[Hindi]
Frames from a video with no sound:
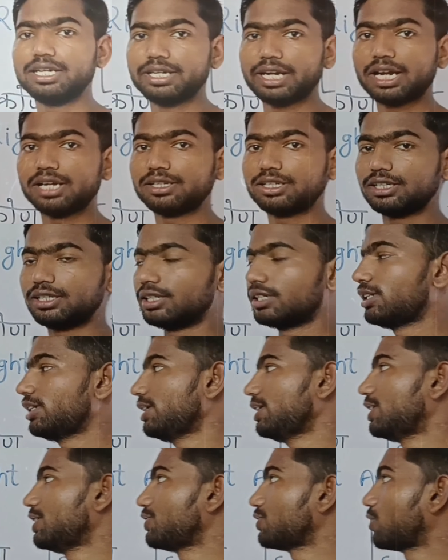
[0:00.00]
देन 90
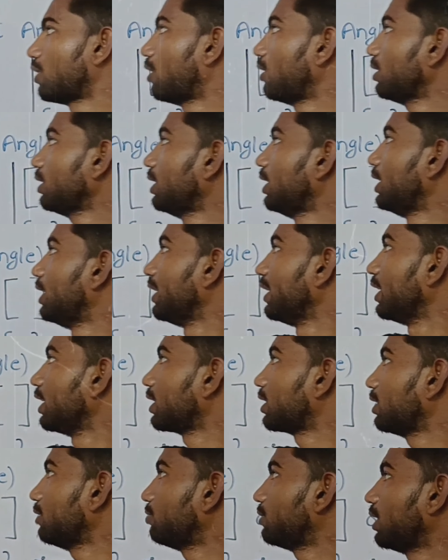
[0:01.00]
डिग्री इज कॉल्ड
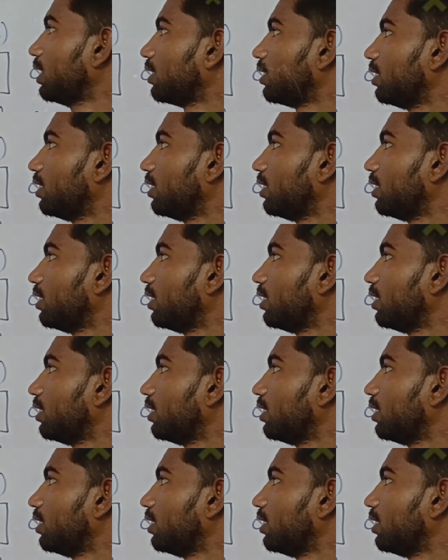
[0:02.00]
एक्यूट